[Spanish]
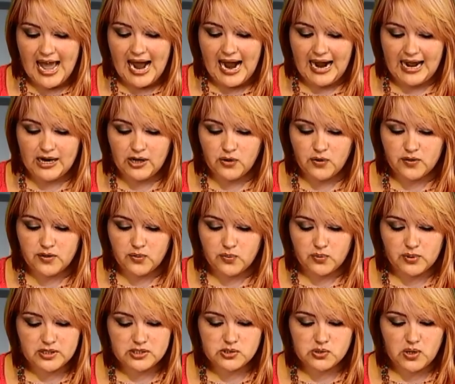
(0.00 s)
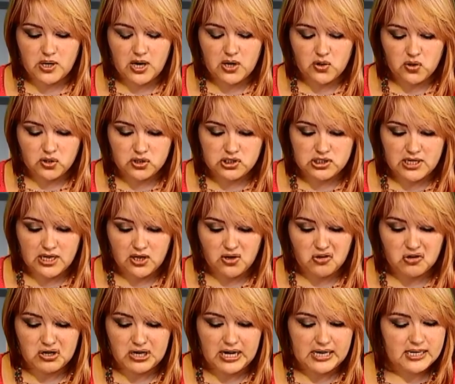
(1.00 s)
algo de una sola noche
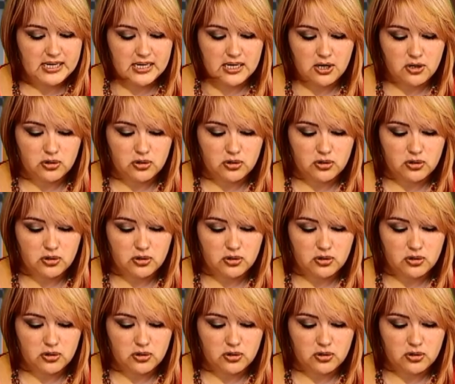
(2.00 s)
con alguien que